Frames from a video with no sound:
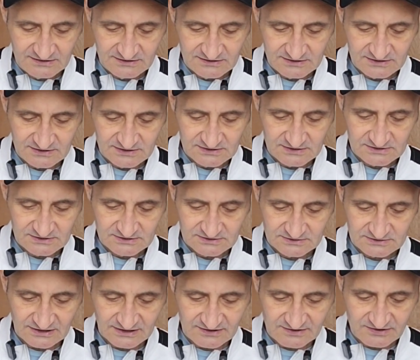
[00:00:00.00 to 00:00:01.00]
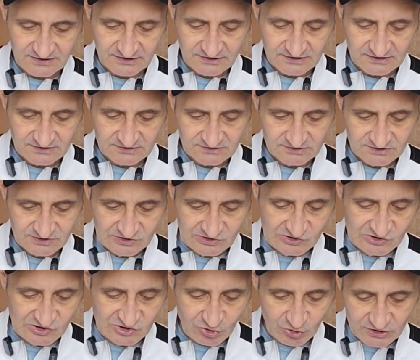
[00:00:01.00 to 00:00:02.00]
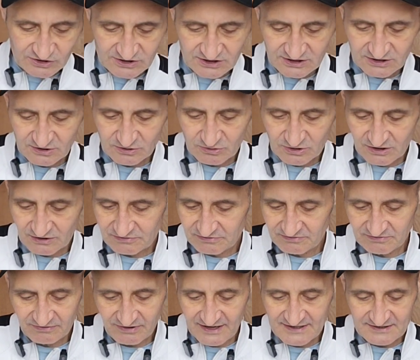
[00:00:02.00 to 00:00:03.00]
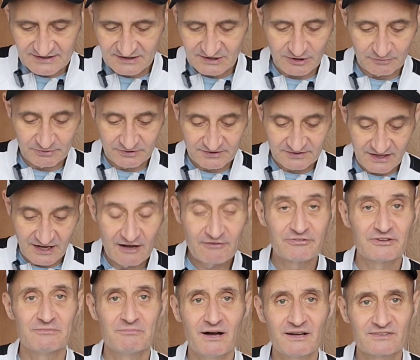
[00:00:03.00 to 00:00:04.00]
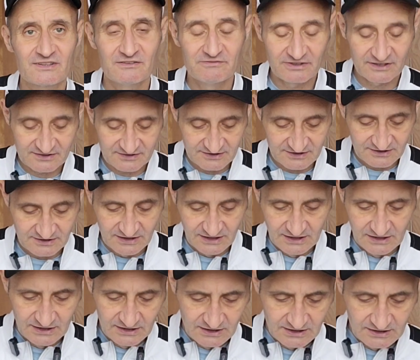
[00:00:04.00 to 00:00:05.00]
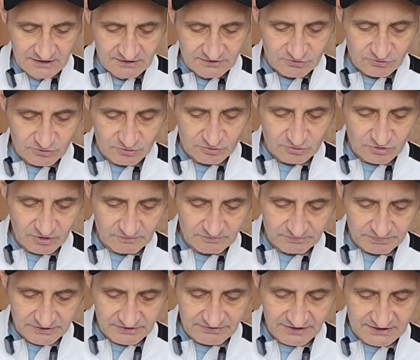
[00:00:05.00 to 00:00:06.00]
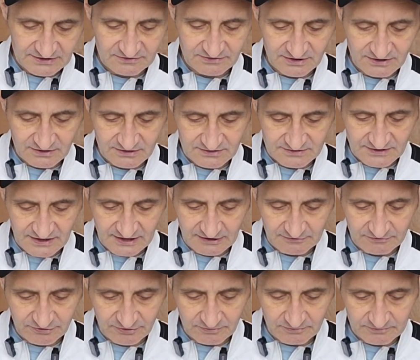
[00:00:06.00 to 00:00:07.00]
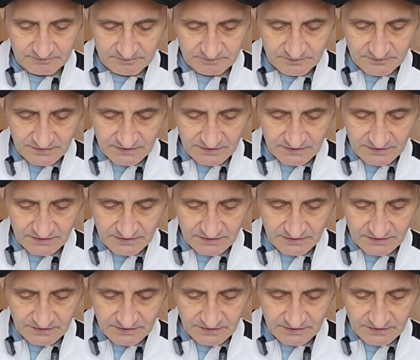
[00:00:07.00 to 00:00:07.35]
äh, erzählen sollte oder weiß ich nicht, ob ich es darf. Ich mache es jedenfalls nicht. So kommen private Sachen vom,